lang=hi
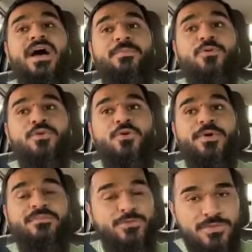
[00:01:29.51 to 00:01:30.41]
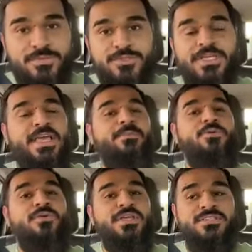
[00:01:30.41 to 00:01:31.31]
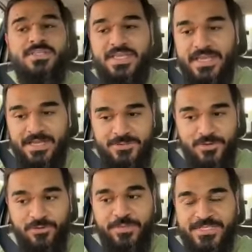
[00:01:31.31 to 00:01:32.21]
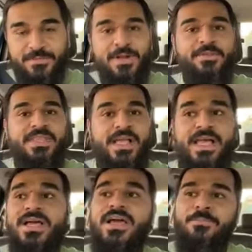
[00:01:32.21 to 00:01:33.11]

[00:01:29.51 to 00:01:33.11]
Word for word: आप लोगों के ऊपर अफसोस है मुझे कि आप लोगों ने इस तरीके का जो है वो बेसबरापन दिखाया